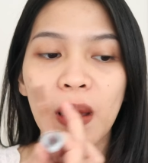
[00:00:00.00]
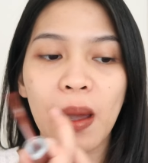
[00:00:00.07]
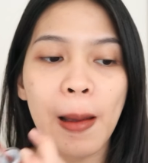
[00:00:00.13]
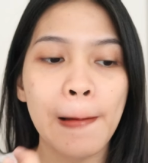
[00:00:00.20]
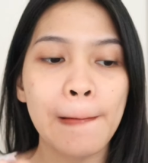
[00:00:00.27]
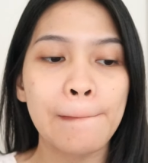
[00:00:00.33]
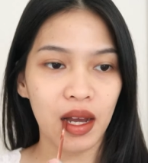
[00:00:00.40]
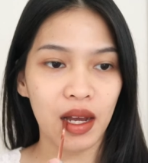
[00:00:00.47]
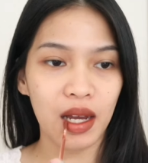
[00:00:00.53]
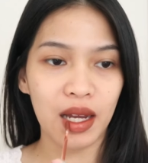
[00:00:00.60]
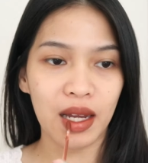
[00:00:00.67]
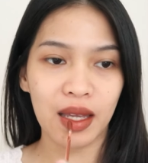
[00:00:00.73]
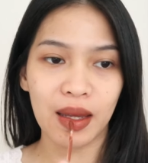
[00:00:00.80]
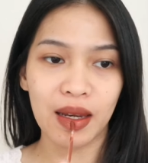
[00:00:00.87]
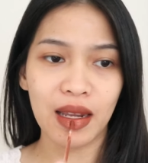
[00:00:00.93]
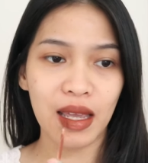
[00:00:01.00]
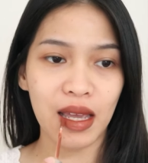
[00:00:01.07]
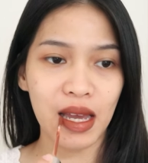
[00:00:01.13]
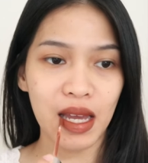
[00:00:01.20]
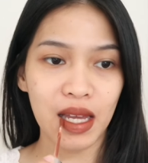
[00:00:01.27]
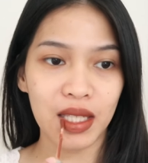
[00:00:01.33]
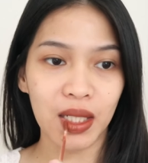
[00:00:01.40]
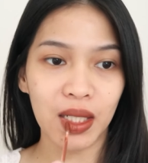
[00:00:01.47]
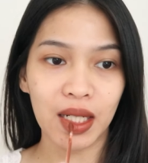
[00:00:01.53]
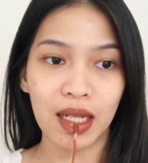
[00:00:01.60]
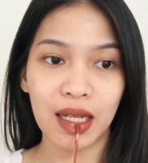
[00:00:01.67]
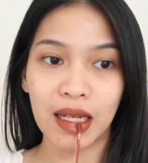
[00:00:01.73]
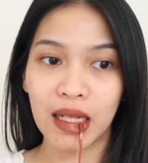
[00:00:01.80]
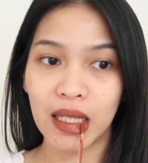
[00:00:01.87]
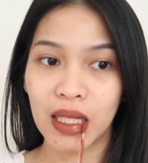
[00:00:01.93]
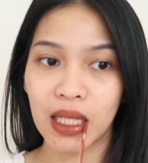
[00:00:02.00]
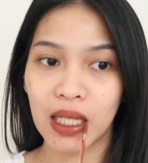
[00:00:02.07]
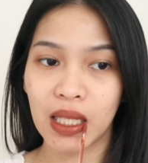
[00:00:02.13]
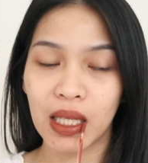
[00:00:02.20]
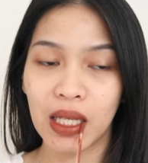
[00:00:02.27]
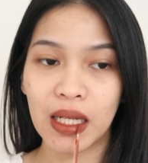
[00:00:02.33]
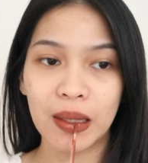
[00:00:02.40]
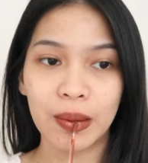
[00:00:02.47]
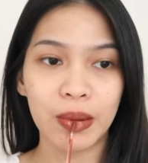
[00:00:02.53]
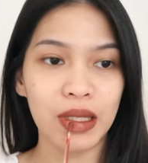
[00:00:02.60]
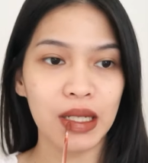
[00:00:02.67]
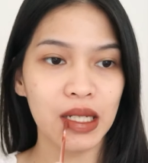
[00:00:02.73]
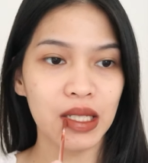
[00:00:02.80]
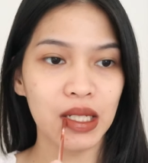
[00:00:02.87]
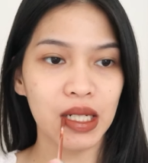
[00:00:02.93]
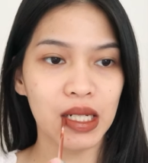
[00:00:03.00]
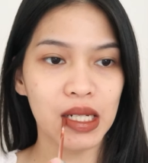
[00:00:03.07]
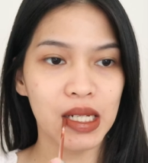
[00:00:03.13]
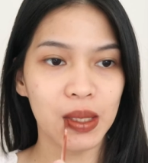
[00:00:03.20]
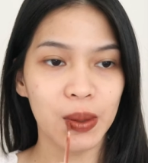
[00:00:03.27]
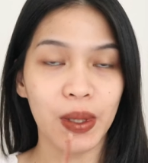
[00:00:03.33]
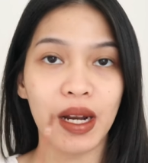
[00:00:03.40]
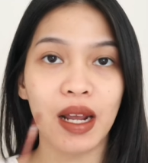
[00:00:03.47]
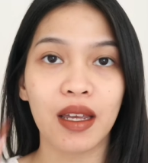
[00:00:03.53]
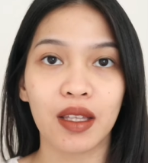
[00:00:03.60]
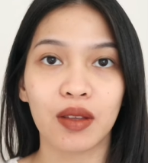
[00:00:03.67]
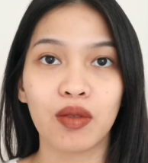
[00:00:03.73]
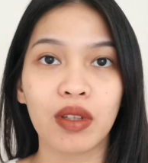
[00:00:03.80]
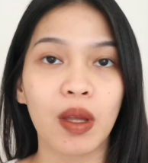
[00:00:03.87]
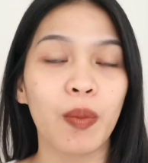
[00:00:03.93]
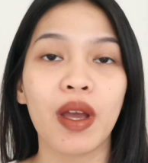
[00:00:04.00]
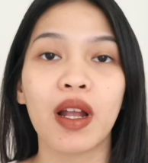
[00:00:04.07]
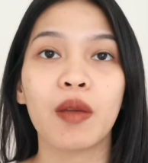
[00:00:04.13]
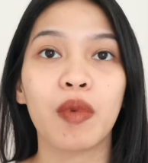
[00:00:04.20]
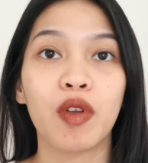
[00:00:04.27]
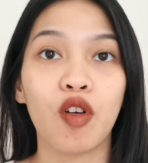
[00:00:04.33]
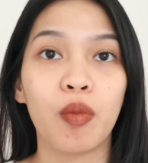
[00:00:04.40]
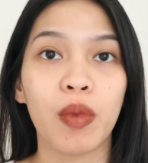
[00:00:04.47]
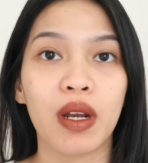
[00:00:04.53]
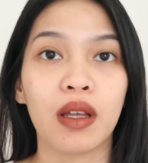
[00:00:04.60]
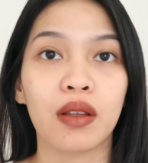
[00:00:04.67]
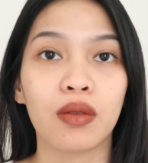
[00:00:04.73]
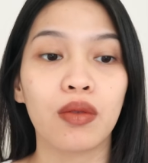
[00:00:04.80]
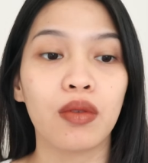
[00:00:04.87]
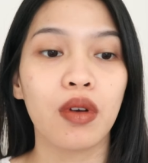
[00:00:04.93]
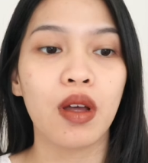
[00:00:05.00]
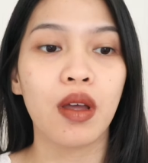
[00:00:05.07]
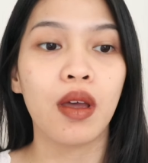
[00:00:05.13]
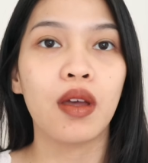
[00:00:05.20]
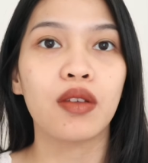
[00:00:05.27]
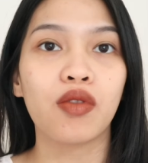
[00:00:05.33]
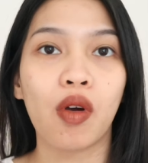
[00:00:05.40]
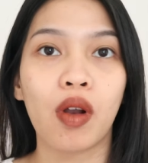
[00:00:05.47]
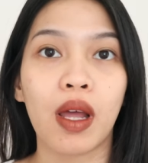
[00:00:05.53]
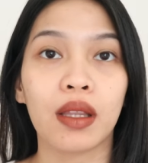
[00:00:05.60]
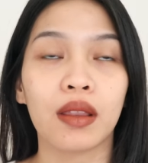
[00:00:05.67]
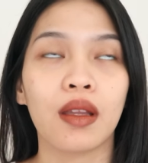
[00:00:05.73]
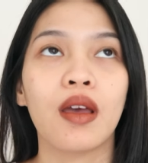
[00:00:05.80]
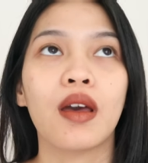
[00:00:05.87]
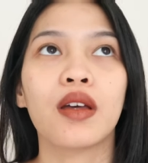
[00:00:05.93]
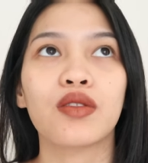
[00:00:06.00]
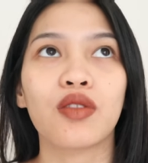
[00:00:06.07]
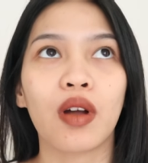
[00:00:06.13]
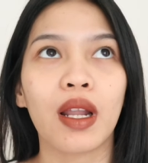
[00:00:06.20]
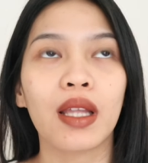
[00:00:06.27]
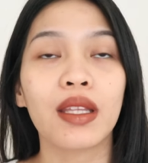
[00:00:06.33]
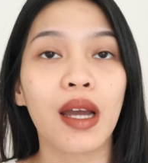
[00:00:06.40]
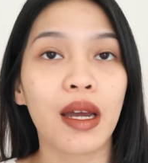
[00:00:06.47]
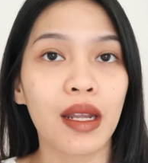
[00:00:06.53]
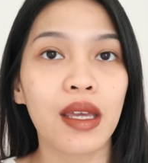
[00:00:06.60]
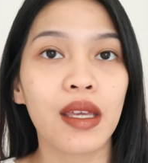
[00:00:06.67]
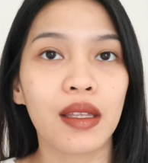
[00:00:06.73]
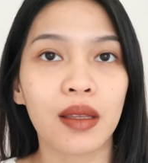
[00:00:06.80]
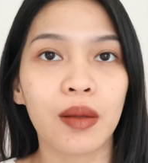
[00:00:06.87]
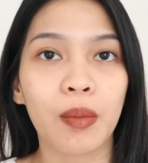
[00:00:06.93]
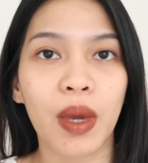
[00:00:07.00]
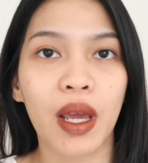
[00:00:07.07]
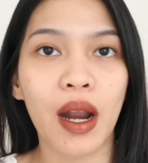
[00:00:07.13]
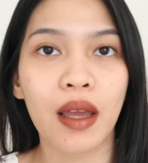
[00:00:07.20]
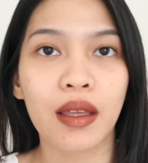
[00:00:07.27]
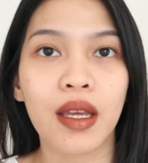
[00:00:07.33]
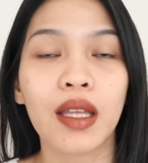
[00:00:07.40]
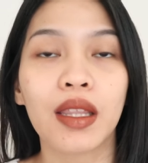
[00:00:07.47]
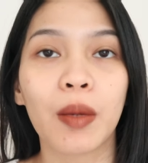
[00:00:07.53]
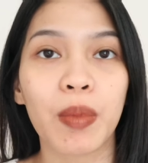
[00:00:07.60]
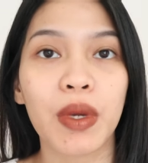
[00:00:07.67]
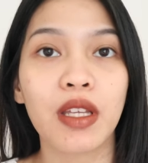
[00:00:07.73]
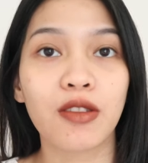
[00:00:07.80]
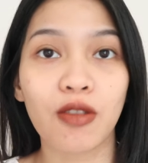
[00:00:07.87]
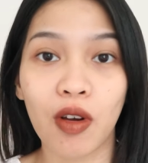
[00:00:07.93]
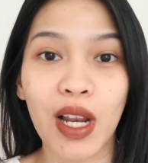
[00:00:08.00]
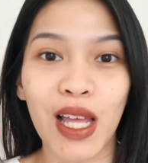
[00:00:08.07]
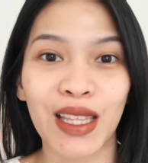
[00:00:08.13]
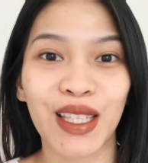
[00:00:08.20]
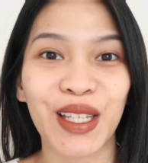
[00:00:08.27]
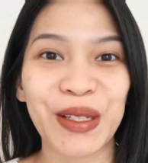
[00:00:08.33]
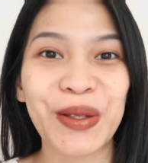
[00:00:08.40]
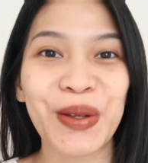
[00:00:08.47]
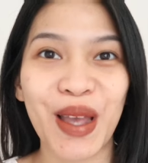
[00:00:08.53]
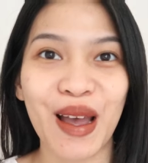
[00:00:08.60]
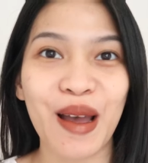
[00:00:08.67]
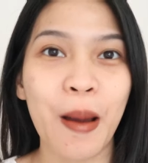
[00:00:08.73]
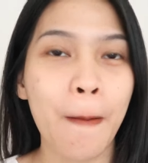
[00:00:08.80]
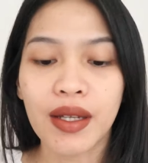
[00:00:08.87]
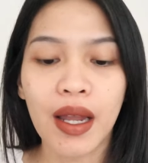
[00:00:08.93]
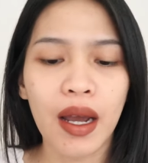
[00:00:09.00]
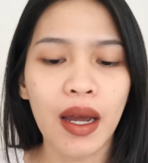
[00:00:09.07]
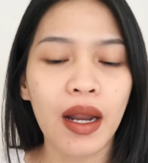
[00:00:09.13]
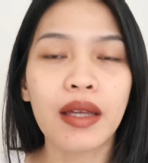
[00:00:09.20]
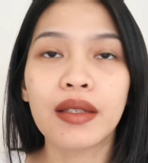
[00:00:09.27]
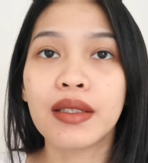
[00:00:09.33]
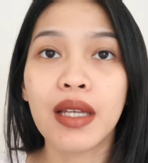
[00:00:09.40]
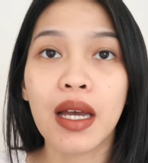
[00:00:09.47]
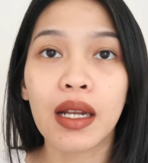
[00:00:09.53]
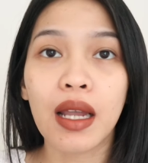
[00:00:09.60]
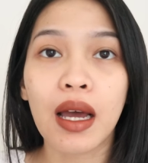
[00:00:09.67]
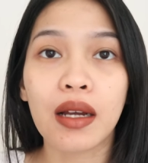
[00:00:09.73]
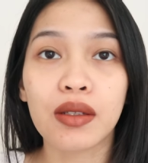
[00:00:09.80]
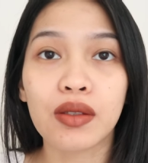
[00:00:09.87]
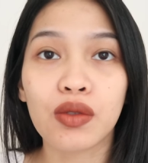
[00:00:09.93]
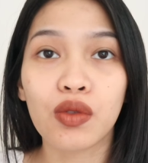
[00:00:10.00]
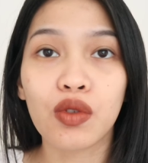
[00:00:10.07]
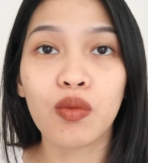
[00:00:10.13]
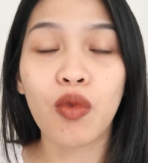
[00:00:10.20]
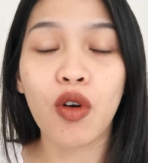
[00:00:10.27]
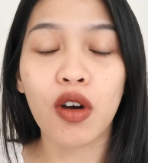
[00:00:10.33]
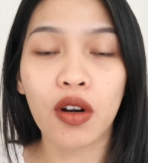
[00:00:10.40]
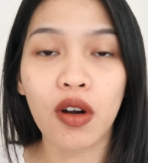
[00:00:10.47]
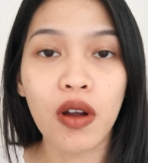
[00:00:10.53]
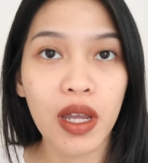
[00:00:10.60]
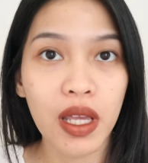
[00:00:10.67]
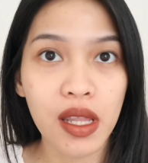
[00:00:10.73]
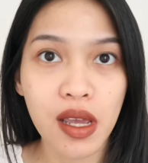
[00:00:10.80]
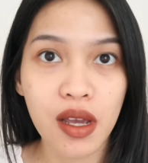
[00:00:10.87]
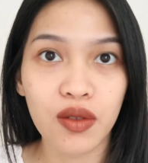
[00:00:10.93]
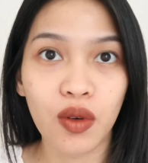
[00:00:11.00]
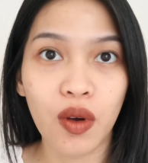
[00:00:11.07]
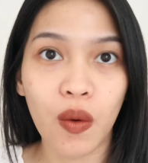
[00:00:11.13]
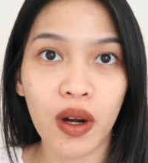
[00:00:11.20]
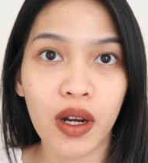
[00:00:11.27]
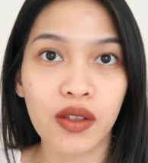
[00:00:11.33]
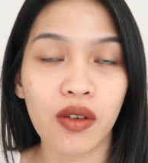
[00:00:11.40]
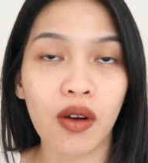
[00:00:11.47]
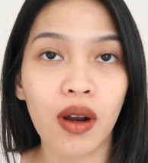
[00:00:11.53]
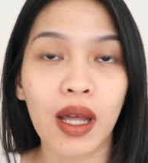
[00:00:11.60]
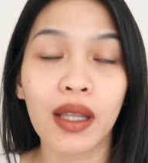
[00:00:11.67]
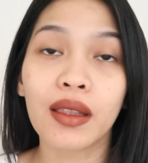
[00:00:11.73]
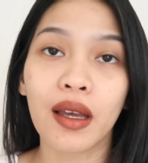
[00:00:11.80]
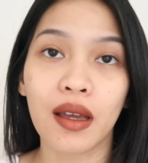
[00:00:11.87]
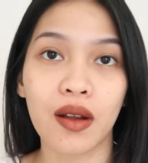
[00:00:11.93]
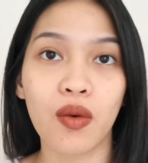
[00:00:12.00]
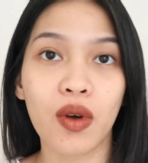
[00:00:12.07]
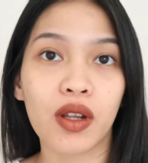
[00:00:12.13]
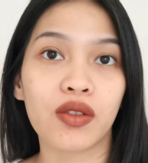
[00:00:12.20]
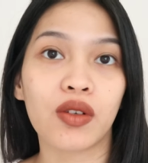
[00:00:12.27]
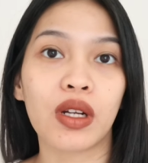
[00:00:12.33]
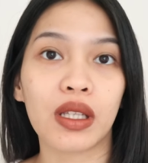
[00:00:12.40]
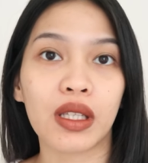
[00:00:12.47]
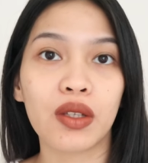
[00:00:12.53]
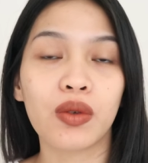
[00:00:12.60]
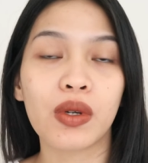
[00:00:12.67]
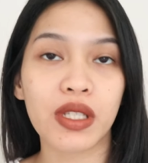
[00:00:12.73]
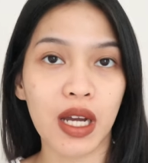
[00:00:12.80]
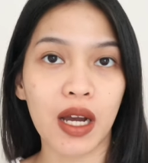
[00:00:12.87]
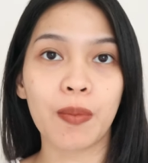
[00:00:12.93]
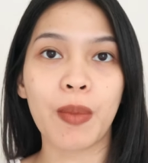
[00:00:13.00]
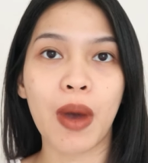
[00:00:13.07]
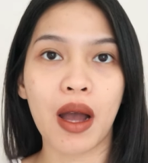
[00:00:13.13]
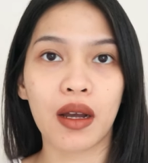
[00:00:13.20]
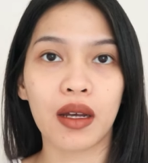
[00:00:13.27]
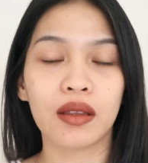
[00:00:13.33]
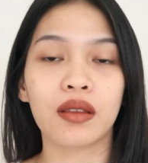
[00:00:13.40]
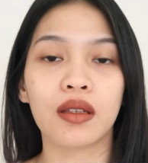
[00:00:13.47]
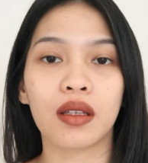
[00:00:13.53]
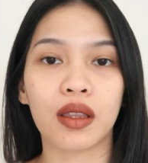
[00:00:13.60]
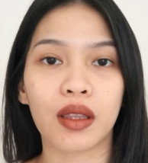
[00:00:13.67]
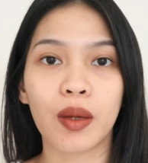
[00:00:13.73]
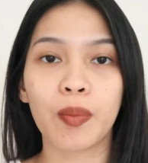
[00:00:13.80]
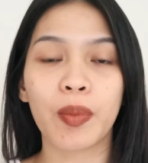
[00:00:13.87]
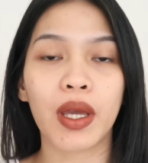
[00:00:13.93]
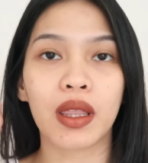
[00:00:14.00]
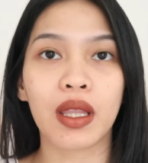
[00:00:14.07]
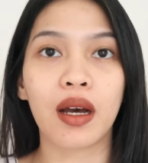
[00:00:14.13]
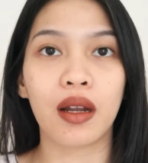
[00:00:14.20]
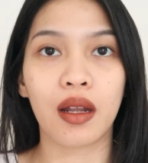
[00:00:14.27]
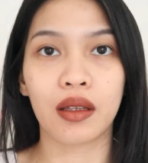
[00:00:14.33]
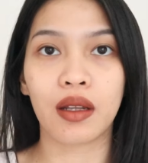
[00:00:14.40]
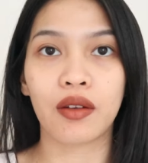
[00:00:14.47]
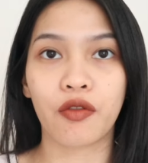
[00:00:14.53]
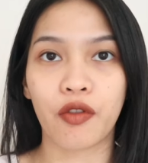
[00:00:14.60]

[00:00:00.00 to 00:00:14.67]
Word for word: yang uh, ah, gini ya coklat iyalah boleh coklat merah gitu tapi yang lebih dominan tuh coklat coklat yang ada hint merahnya tapi coklat gitu ya silahkan aja langsung borong ini yang suka warna coklat karena warna coklatnya juga cakep banget tetap kita kelihatan